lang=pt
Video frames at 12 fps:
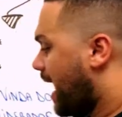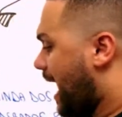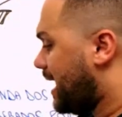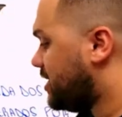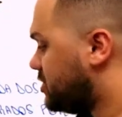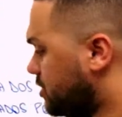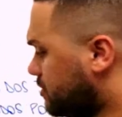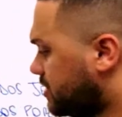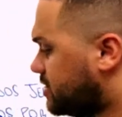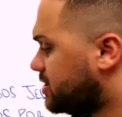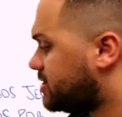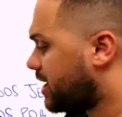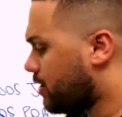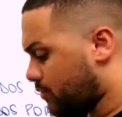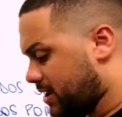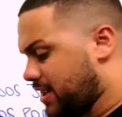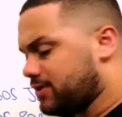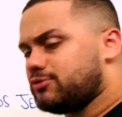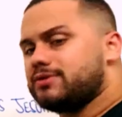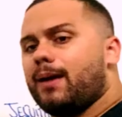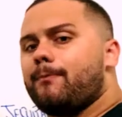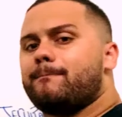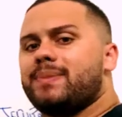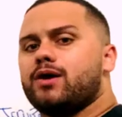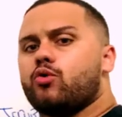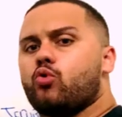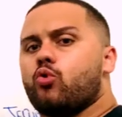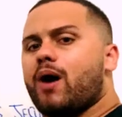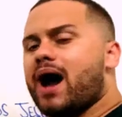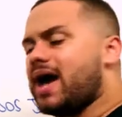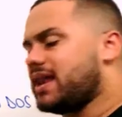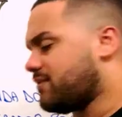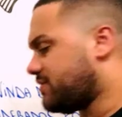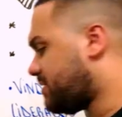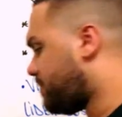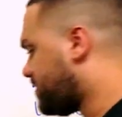Além disso, a gente tem o início da pecuária. Você